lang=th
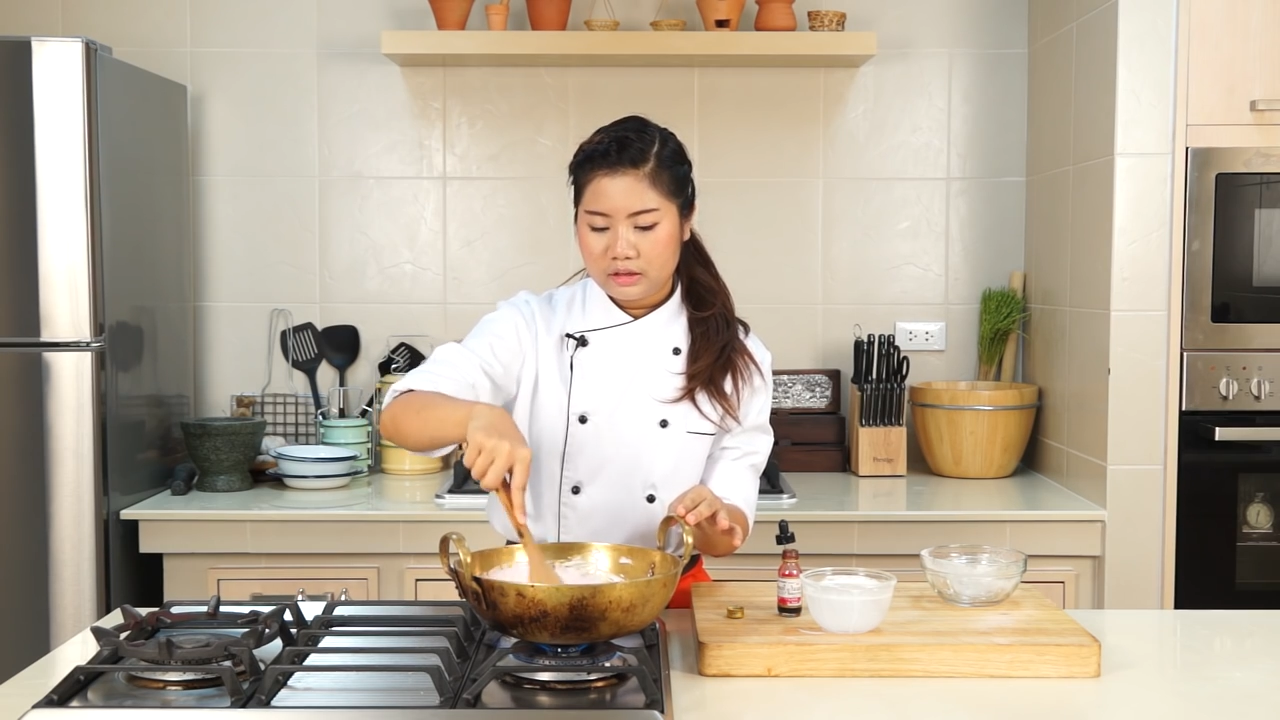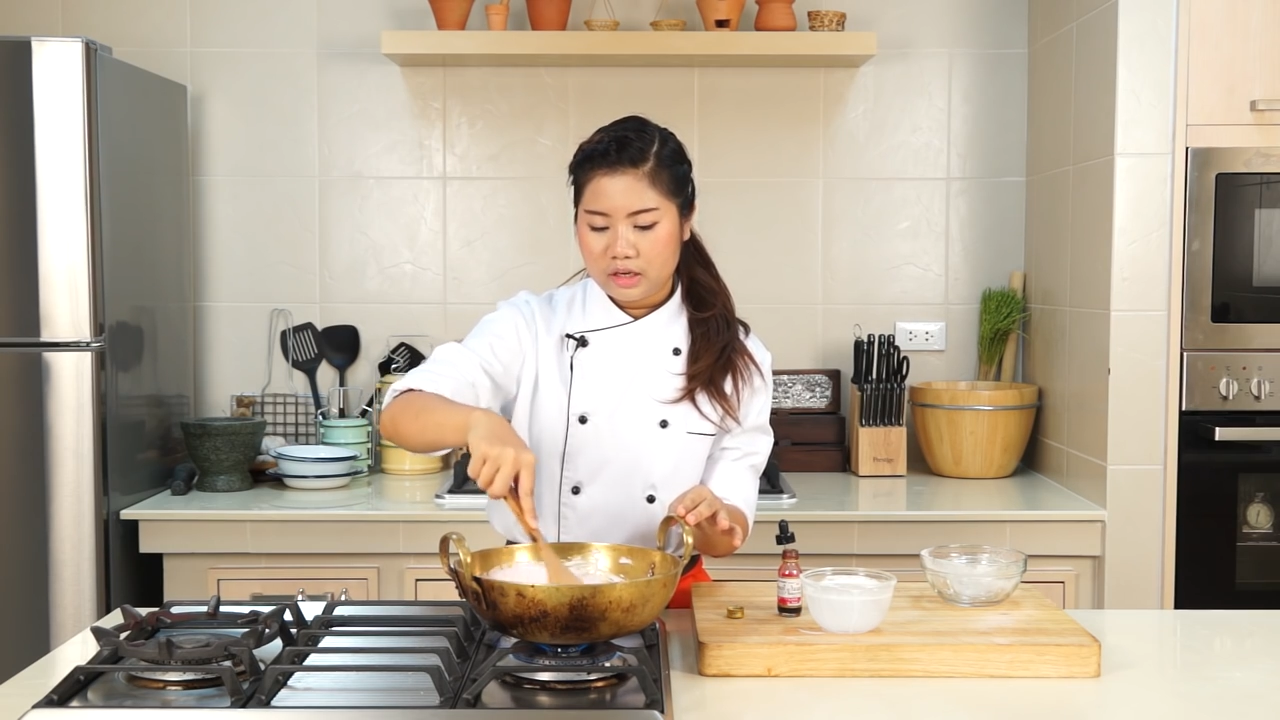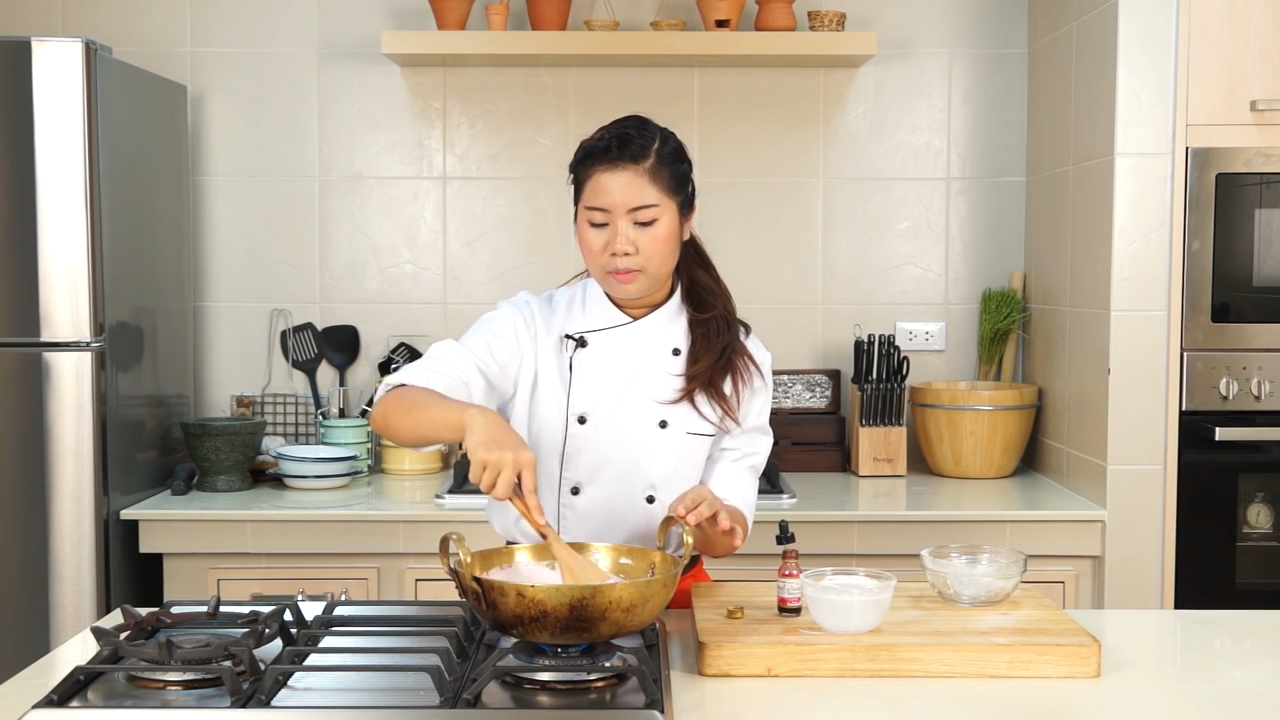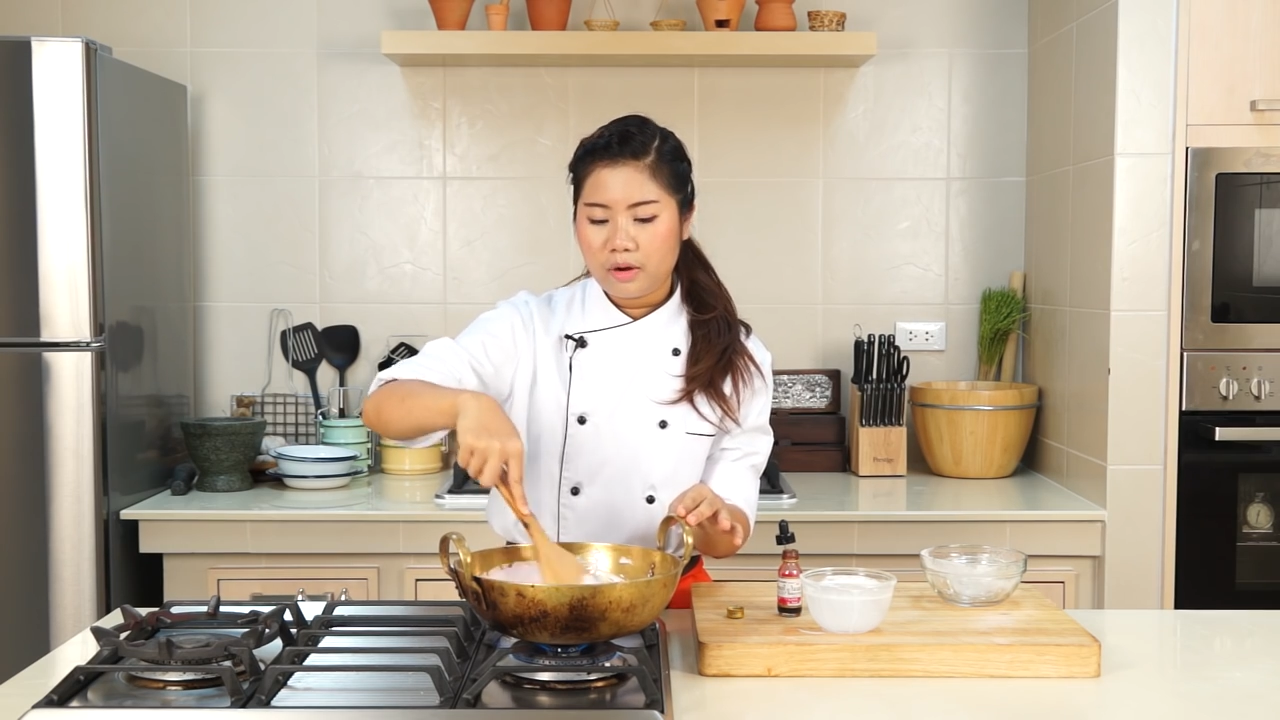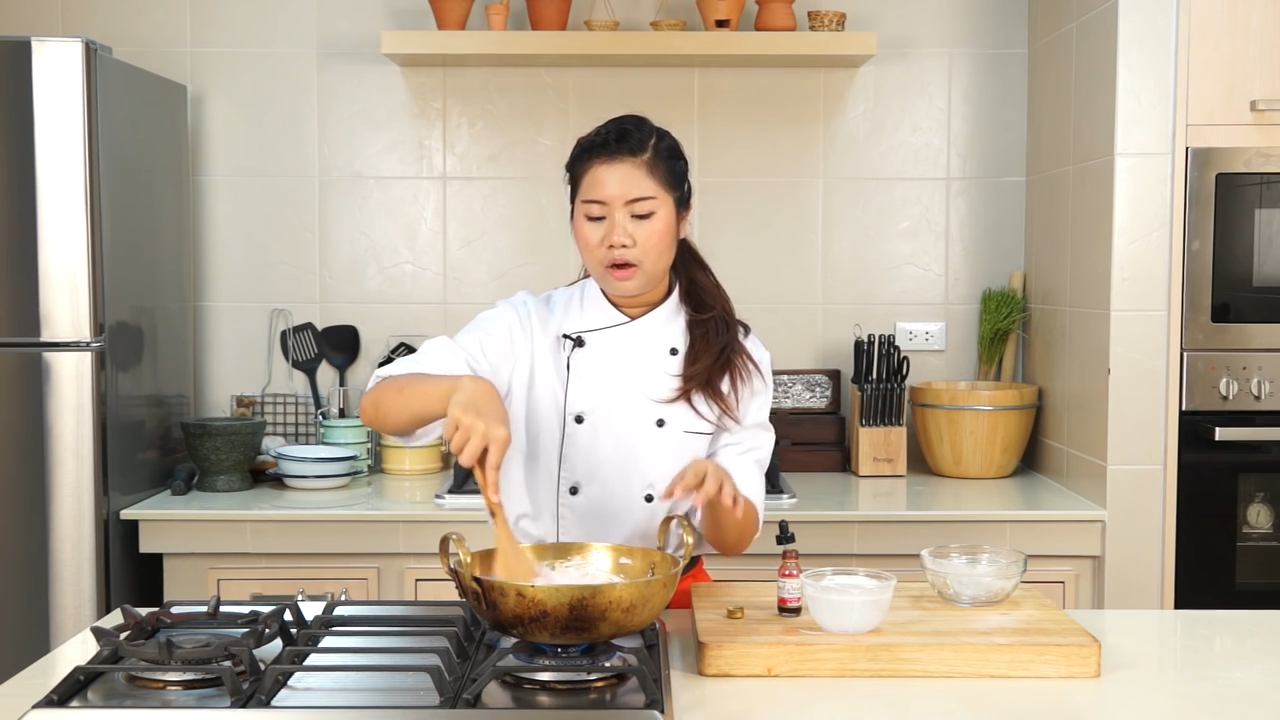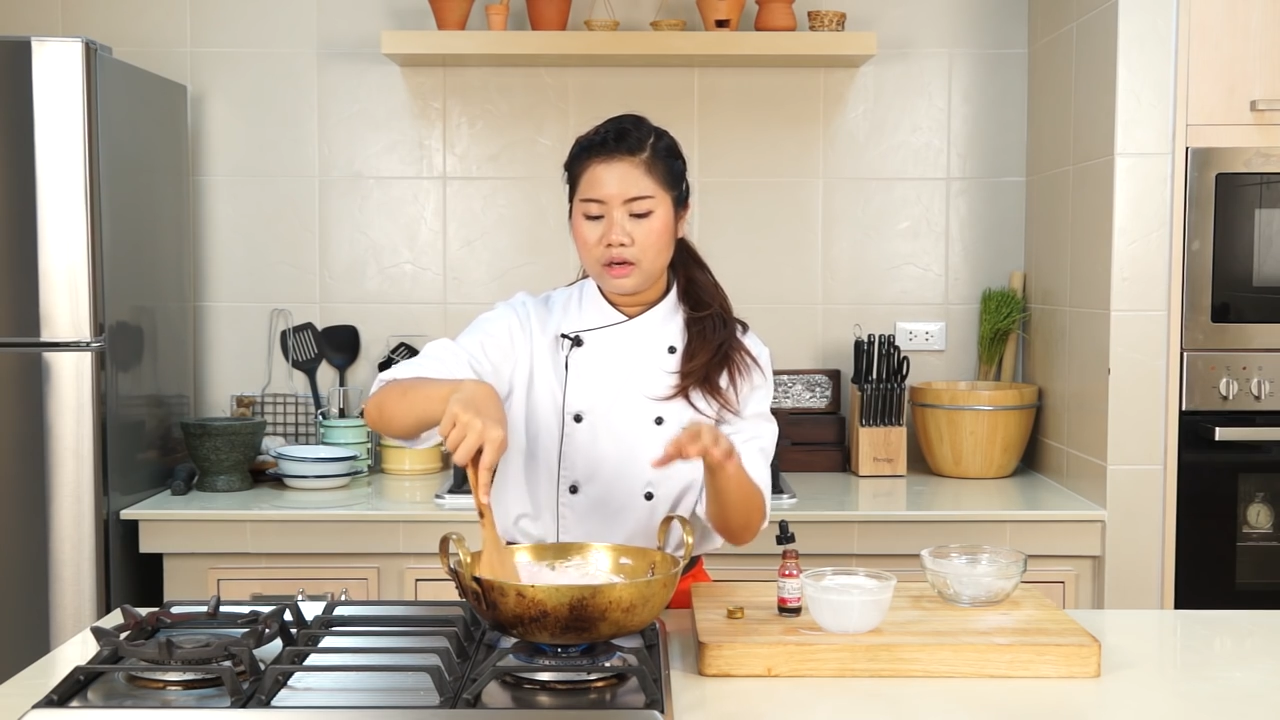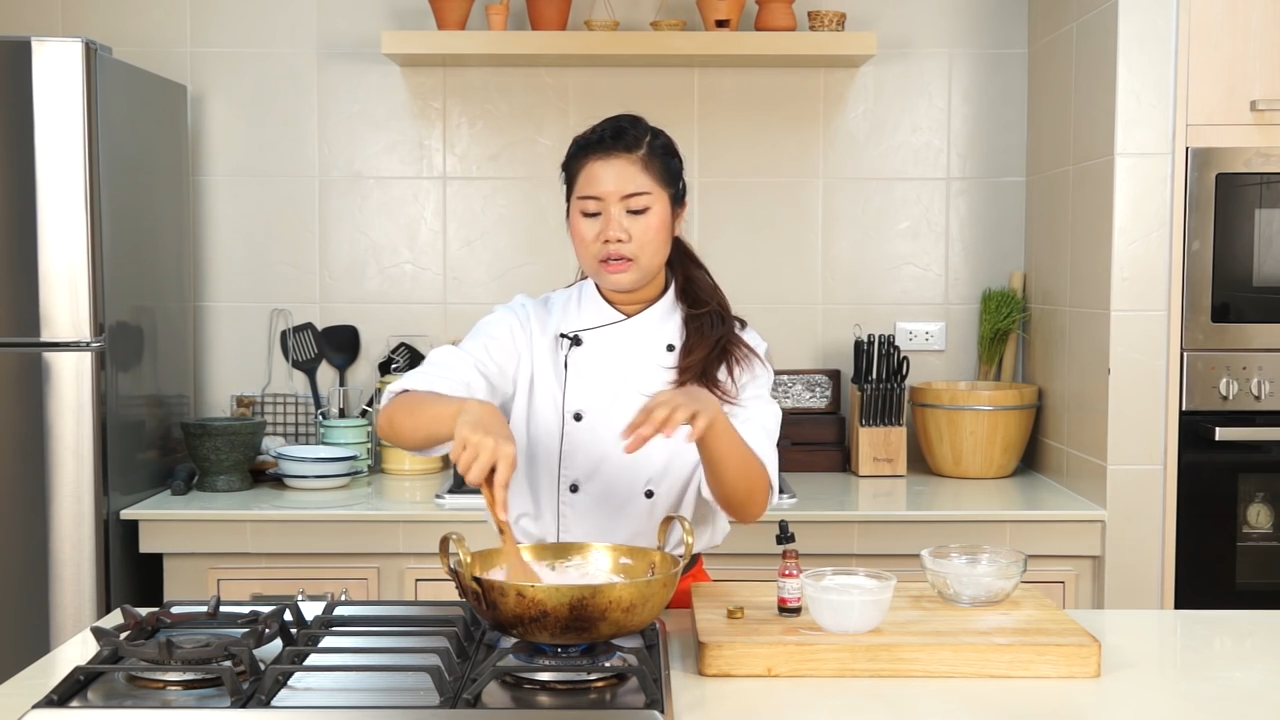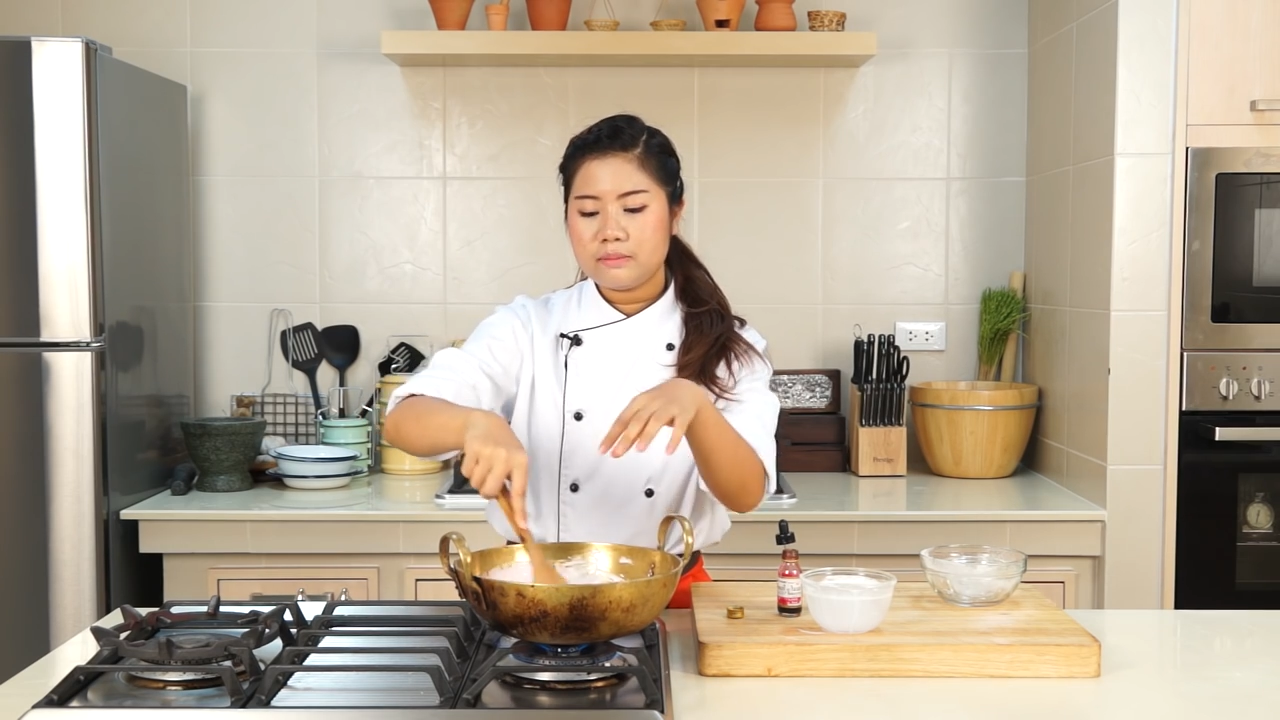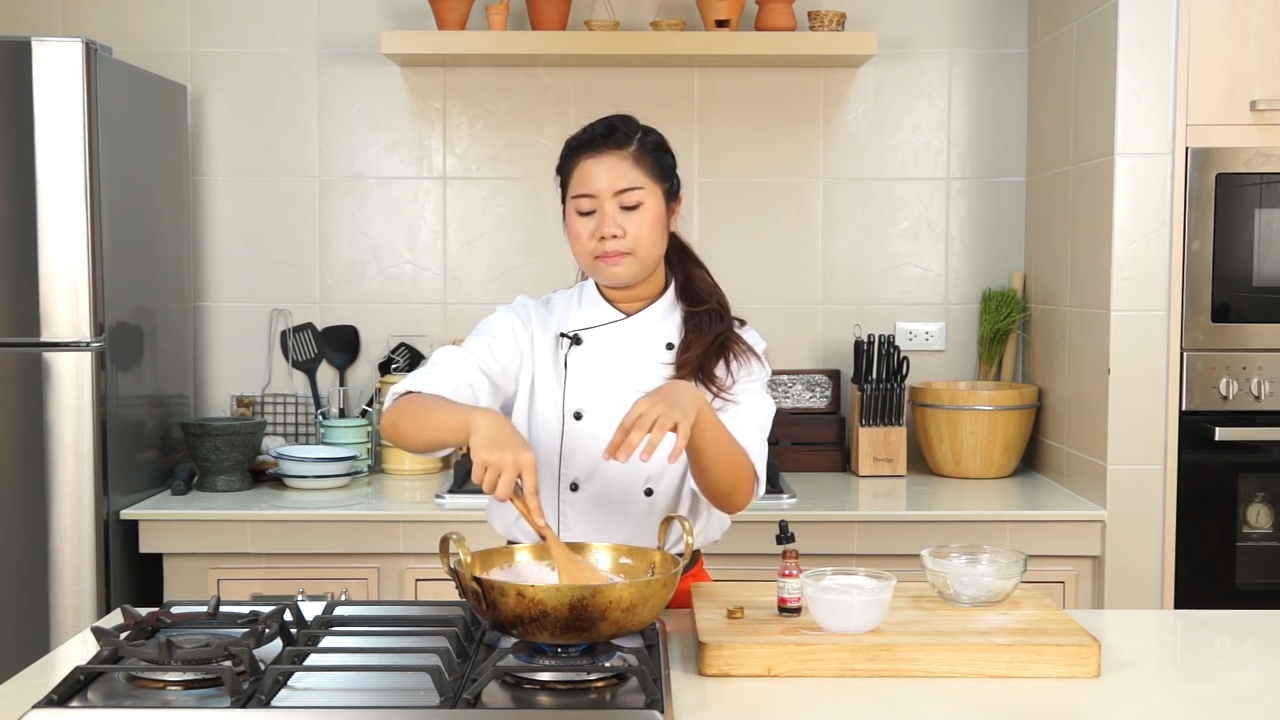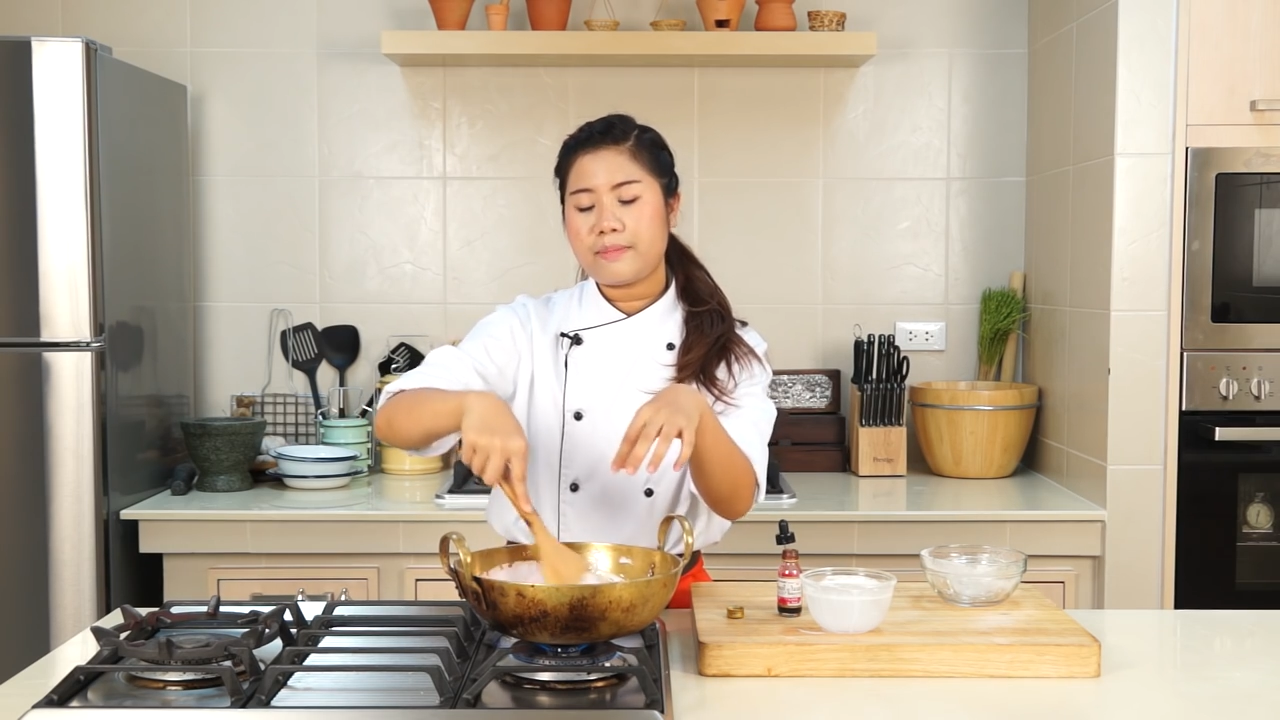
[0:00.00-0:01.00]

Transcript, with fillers: เดี๋ยวพอเริ่ม